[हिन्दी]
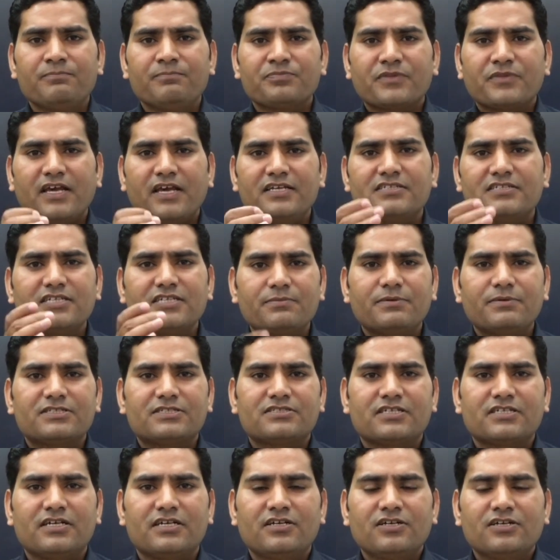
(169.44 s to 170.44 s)
ऐसे
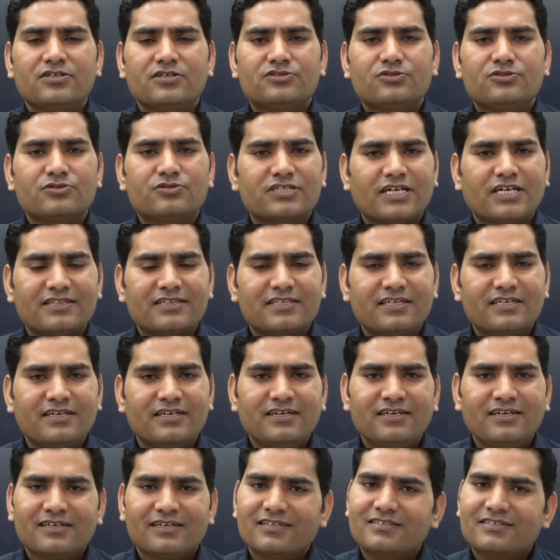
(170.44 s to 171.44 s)
बच्चे जो चाहते
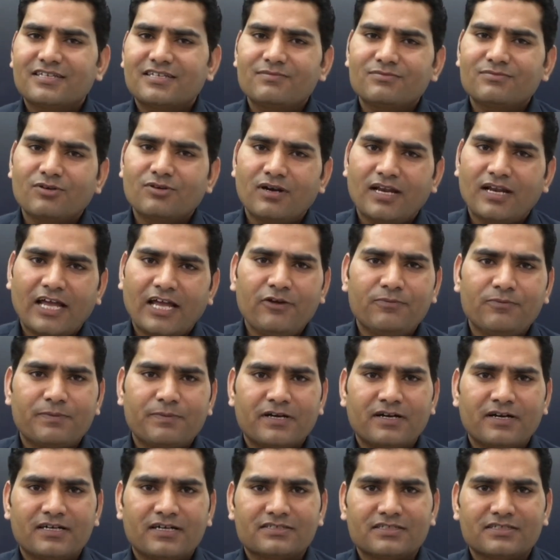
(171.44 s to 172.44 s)
हैं कि सर हम तो लाइव
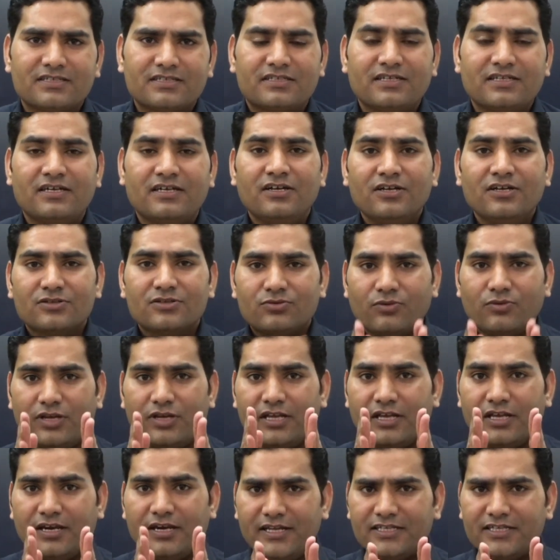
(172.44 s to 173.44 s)
पढ़ना चाहते हैं तो
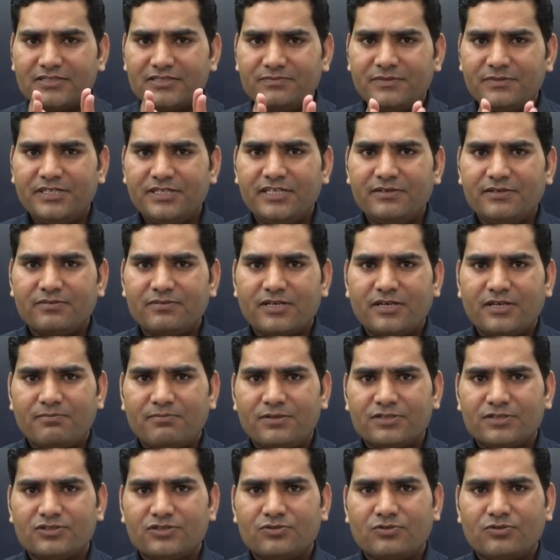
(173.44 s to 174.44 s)
इंग्लिश मीडियम के
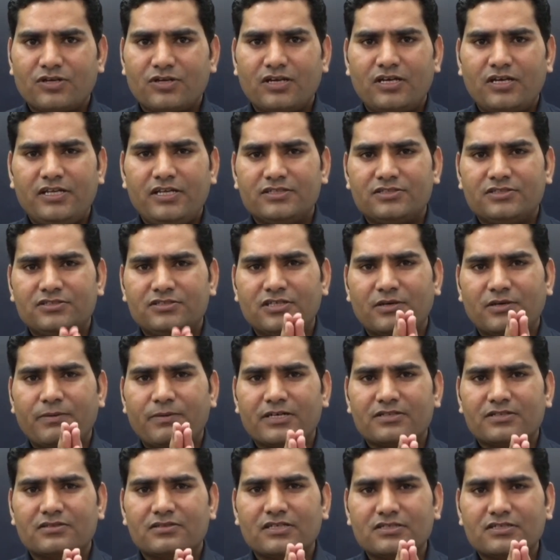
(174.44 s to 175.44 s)
बच्चों के लिए
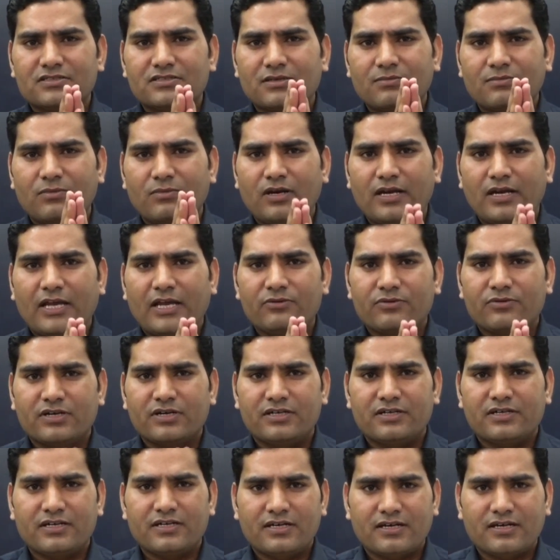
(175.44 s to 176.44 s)
ज़बरदस्त हम लाइव
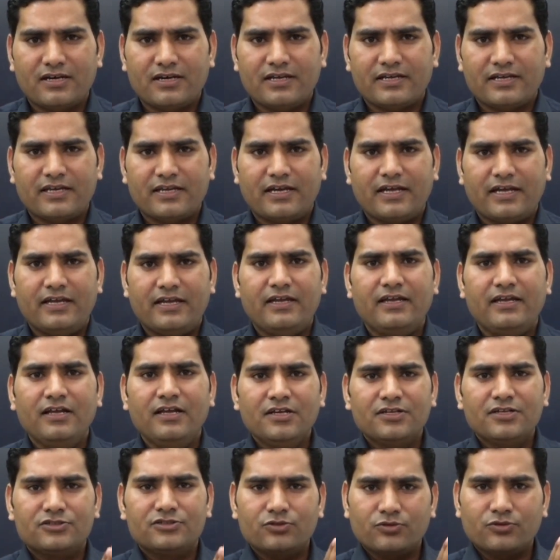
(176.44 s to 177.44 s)
कंटेंट लेके आए हैं
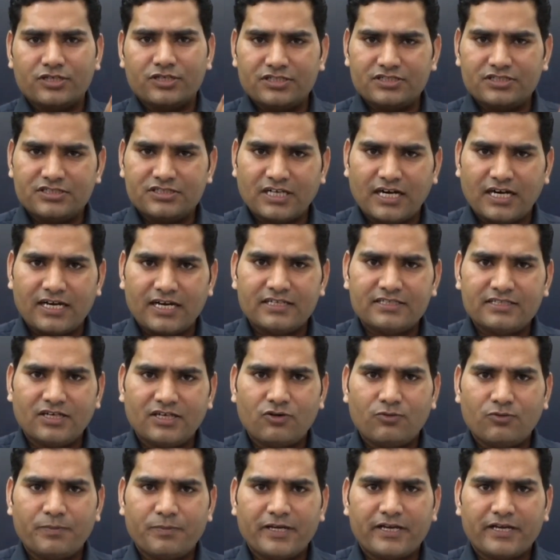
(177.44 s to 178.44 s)
जो कि चार हज़ार
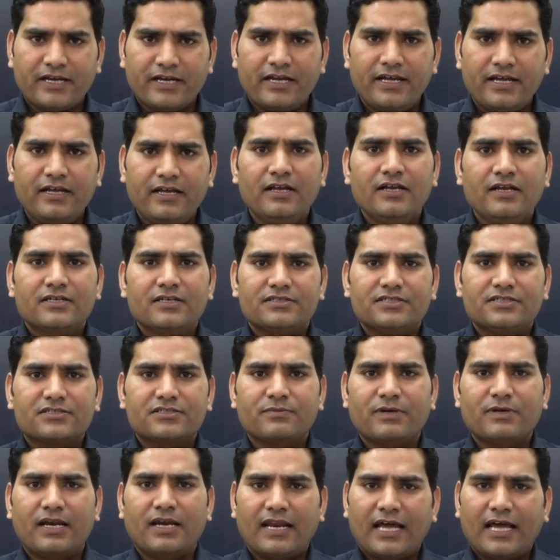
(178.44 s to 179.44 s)
रुपए का है
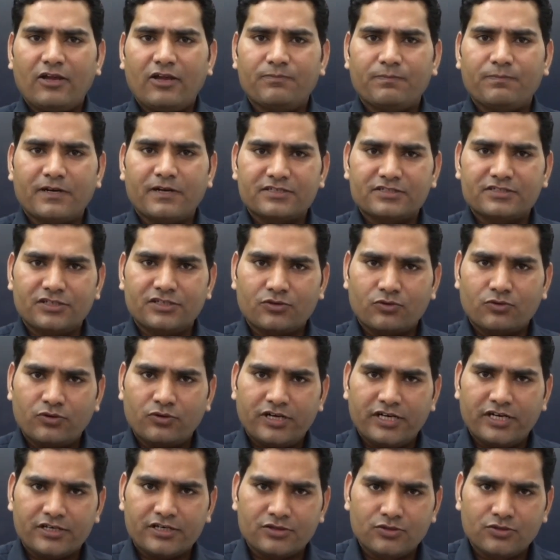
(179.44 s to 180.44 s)
जिसमें लाइव प्लस
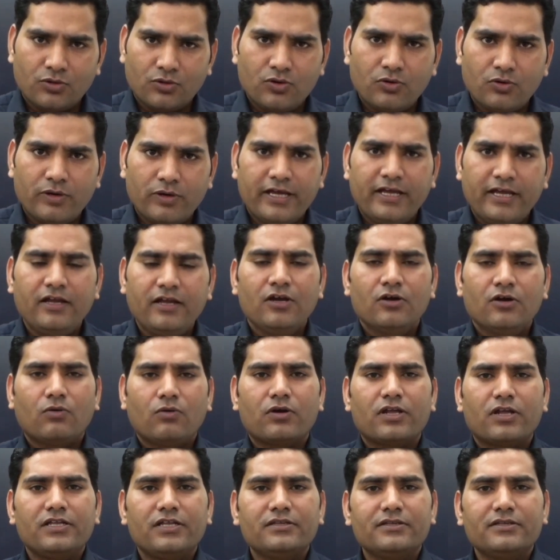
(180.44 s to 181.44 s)
रिकॉर्डेड दोनों है
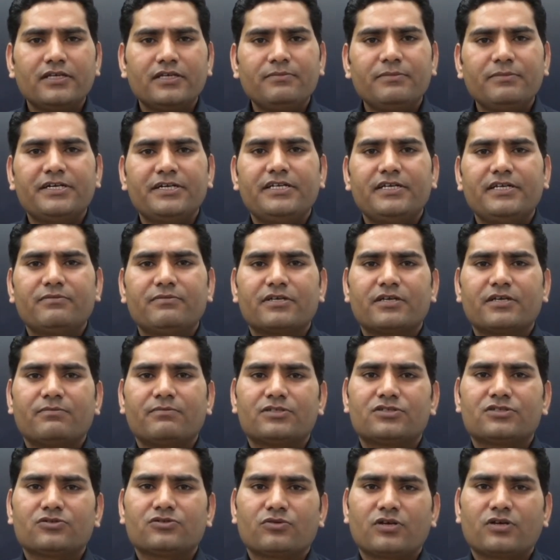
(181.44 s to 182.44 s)
और हिंदी मीडियम के
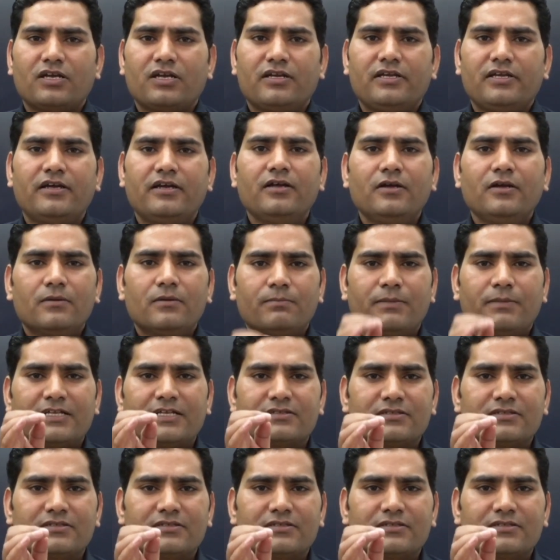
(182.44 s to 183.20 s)
बच्चों के लिए मात्र